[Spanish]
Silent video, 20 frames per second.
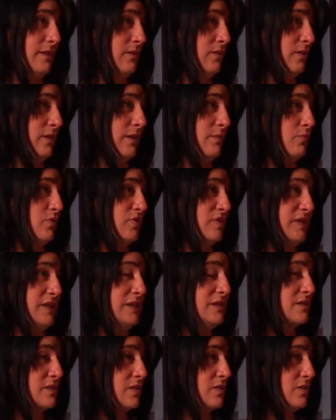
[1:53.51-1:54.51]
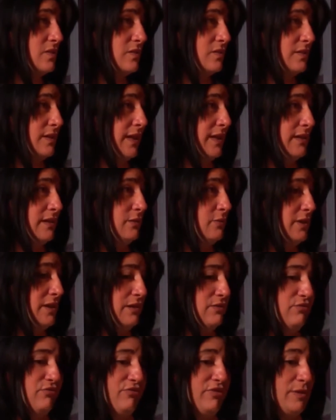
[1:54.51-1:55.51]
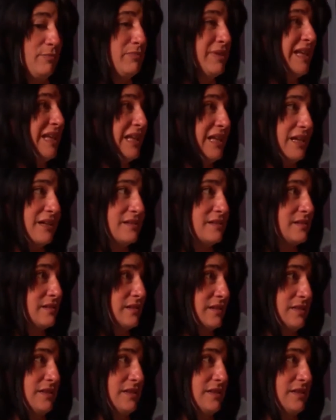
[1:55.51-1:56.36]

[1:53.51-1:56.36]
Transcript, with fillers: lo que hemos hecho a nivel familias,